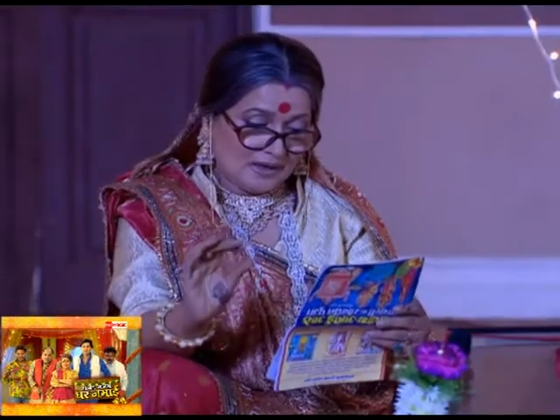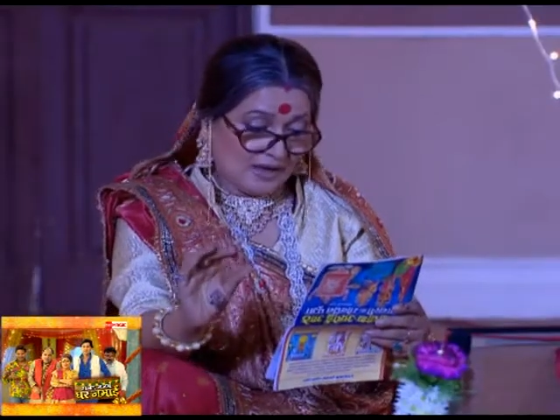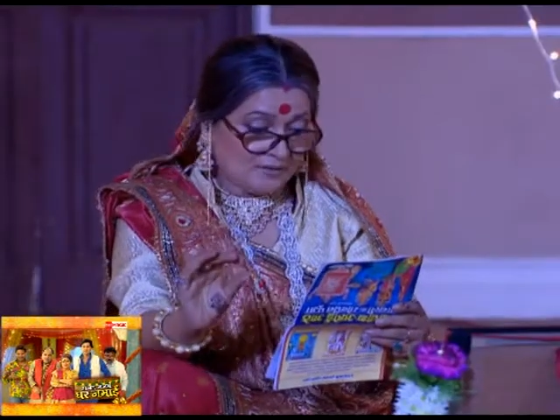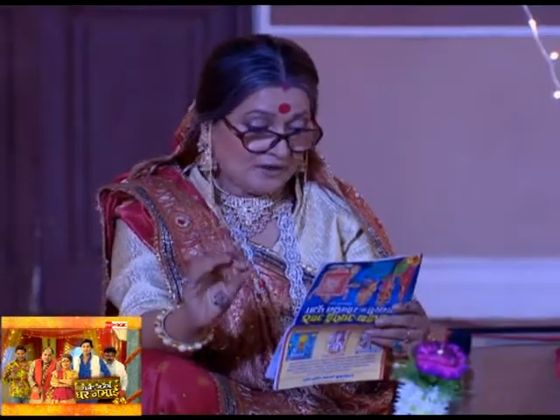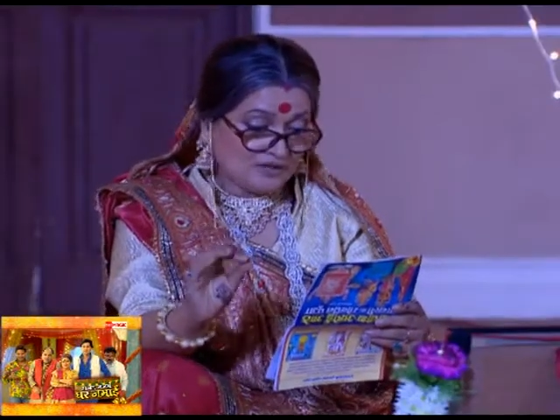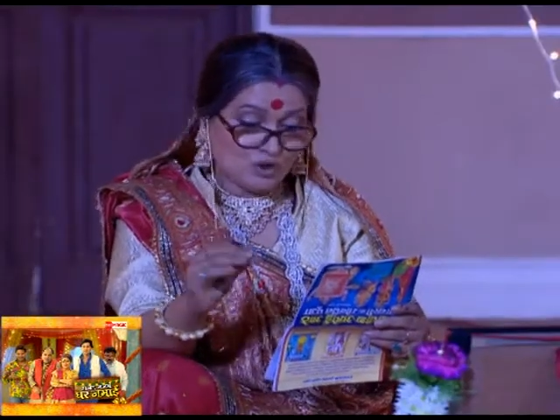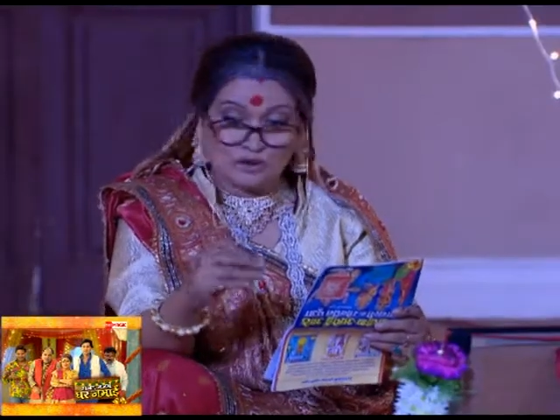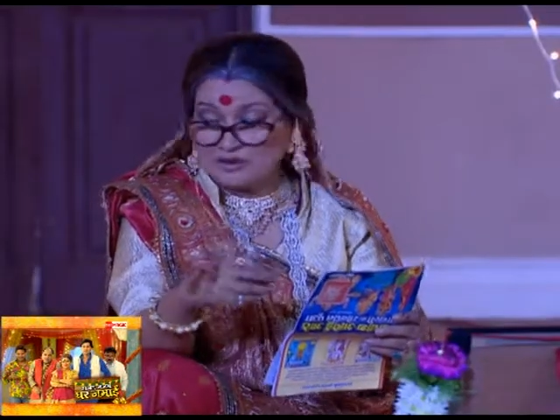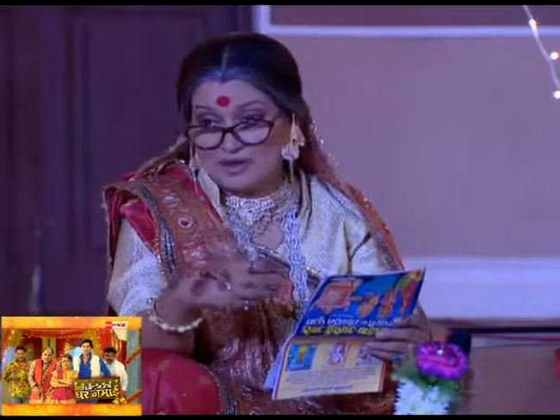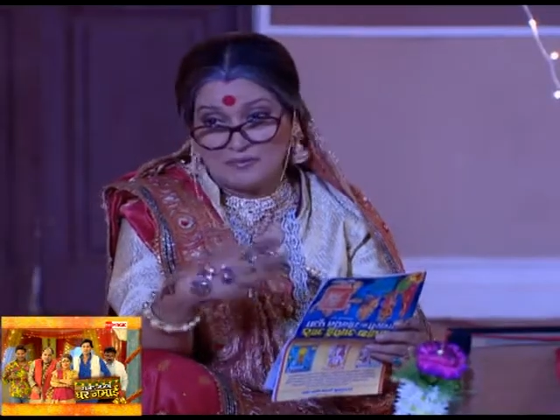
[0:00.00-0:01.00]
करवा
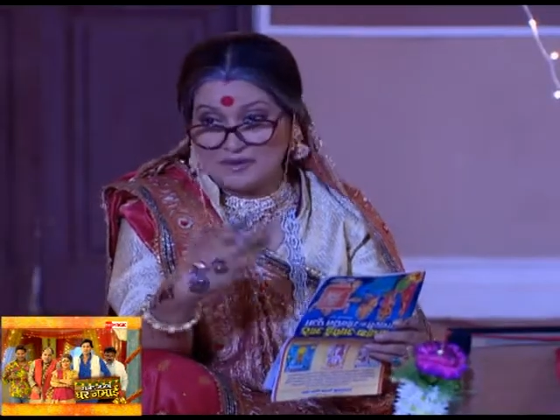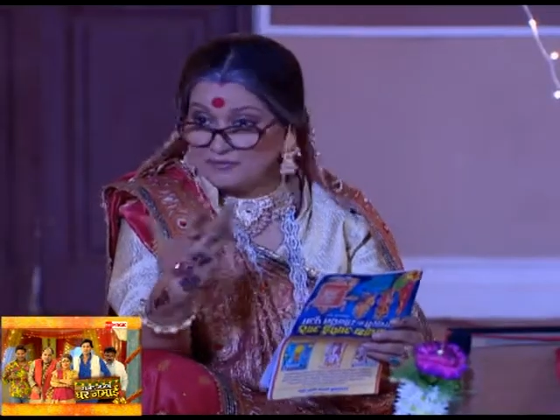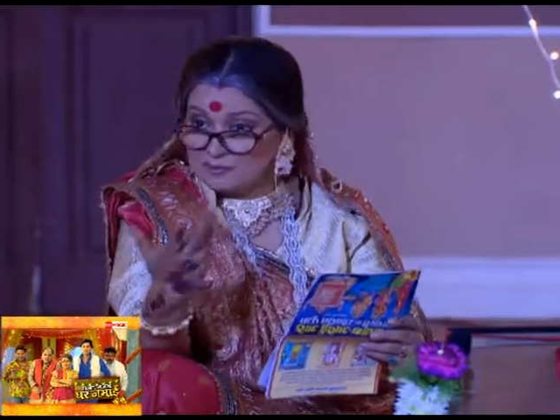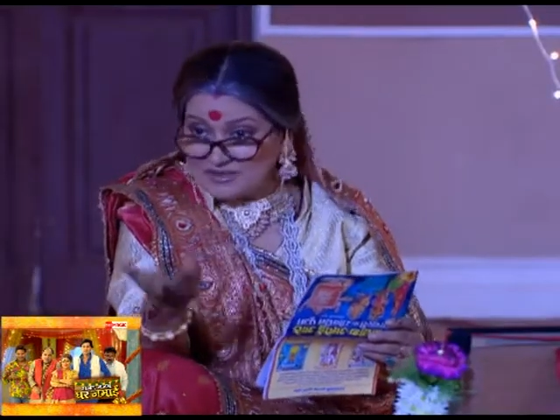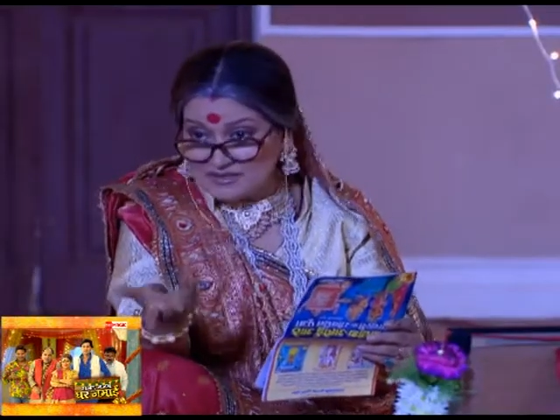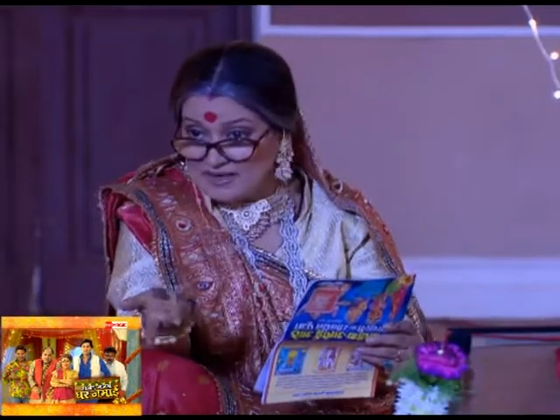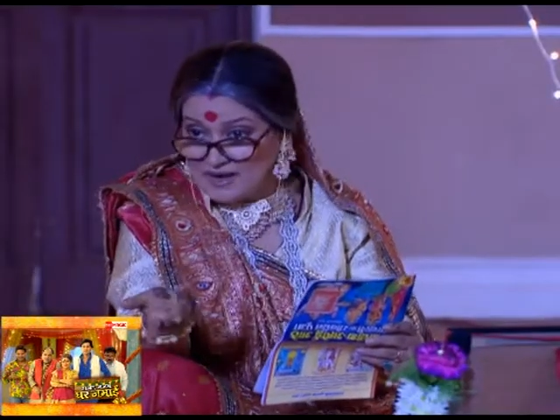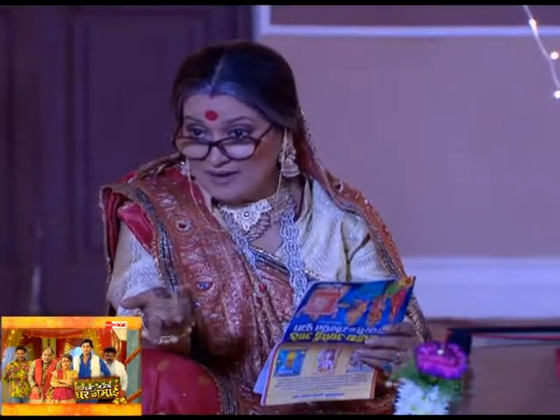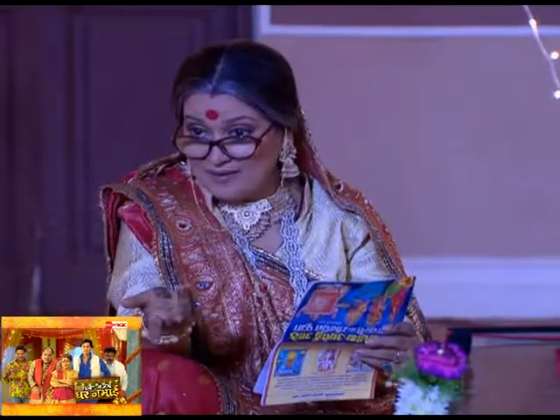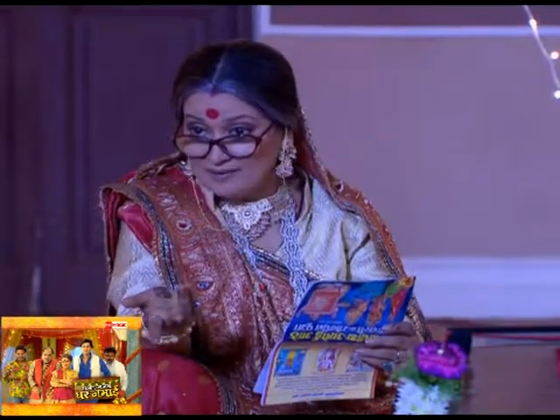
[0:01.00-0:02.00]
चौथ का व्रत फिर से आया